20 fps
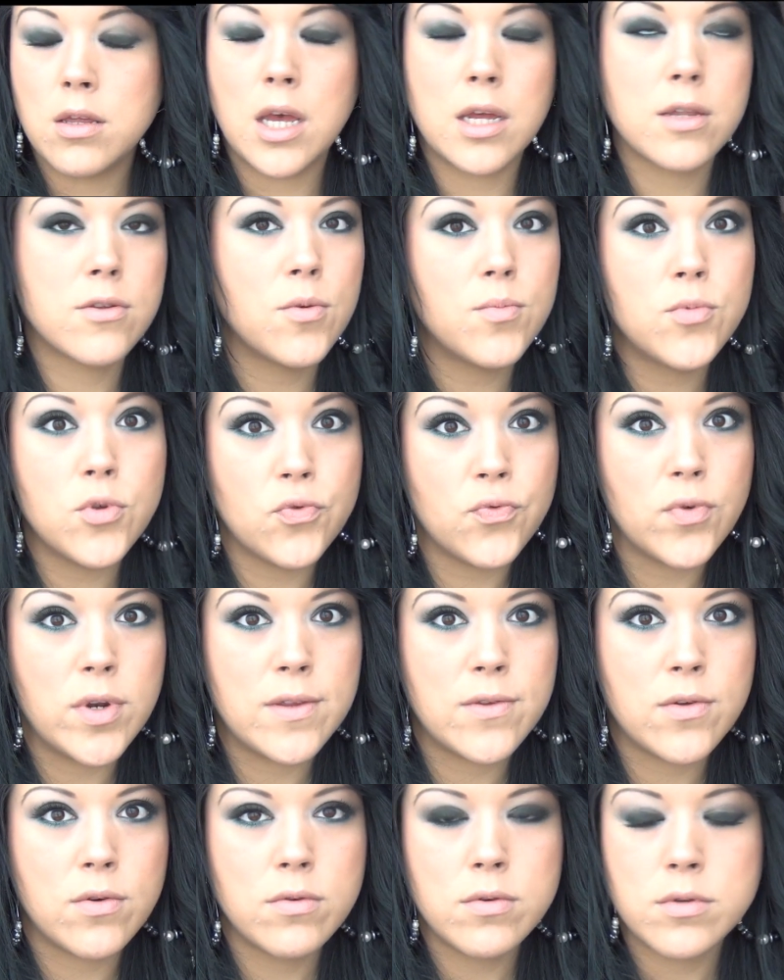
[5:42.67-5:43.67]
un top de tous
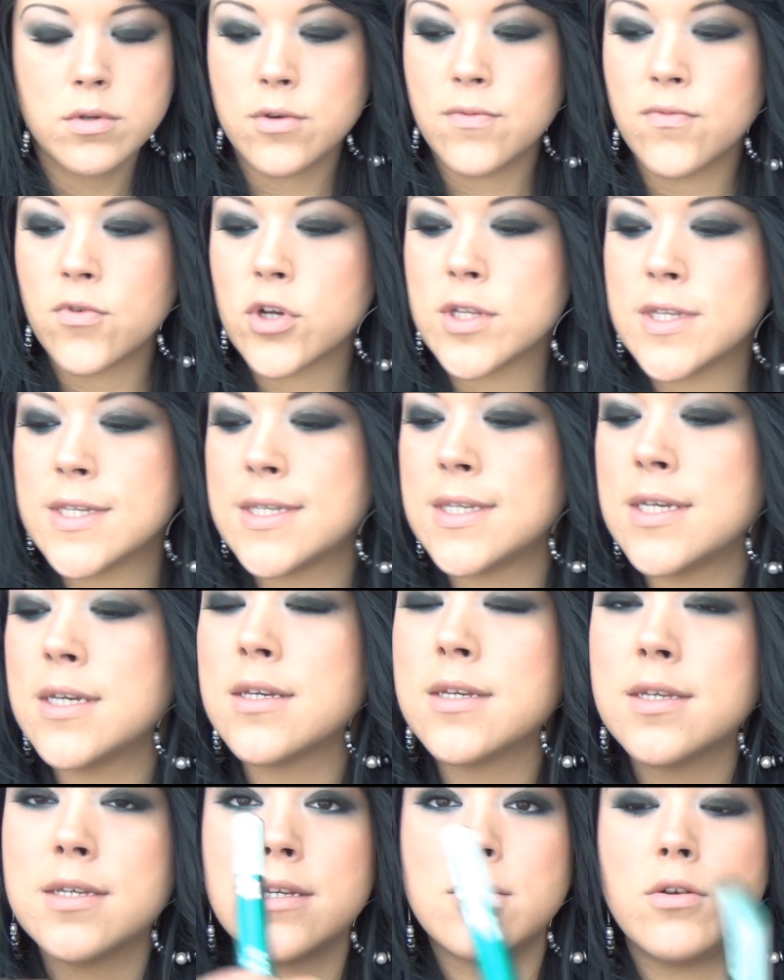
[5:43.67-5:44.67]
les temps que vous connaissez,
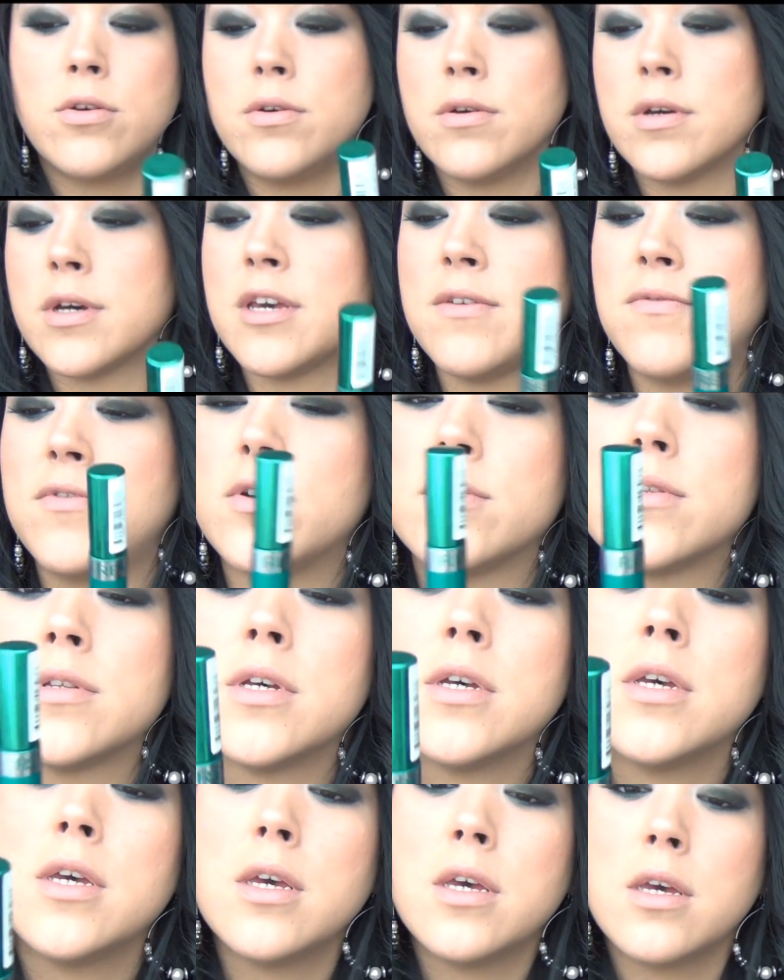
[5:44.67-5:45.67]
qui est le Revlon.
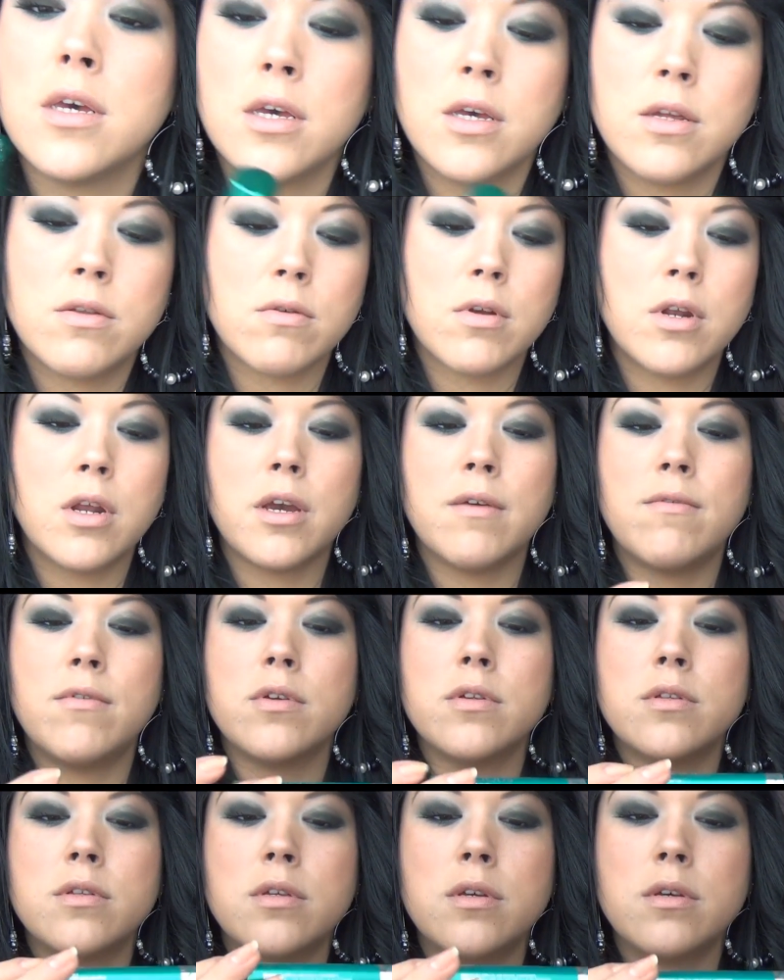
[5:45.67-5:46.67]
Donc le
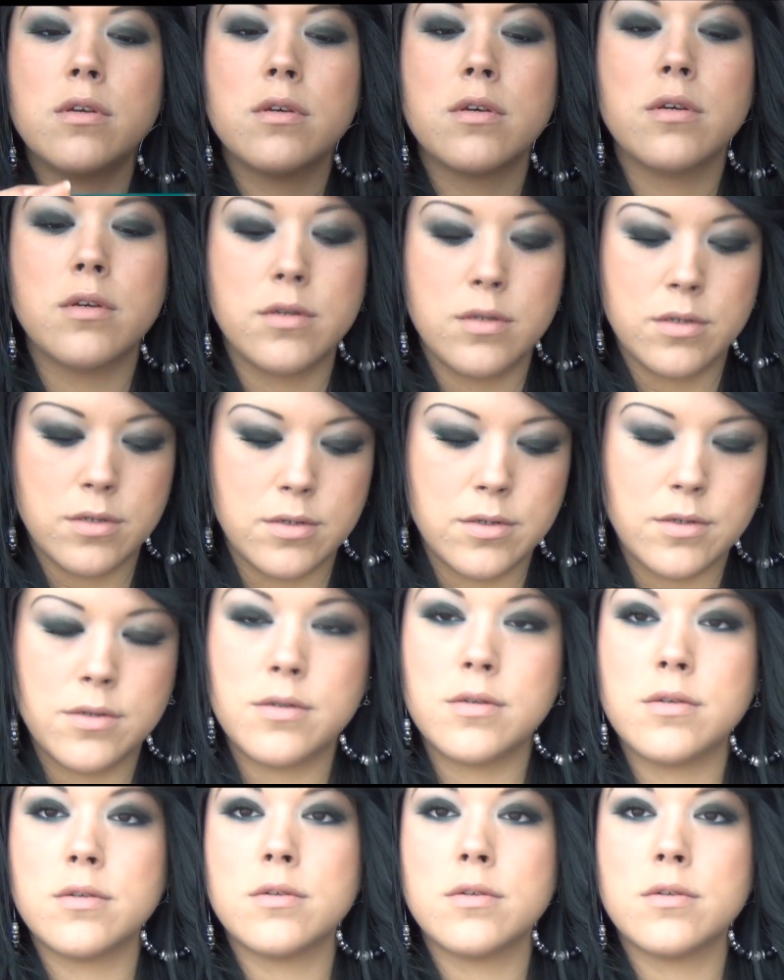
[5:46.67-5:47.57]
Revlon euh,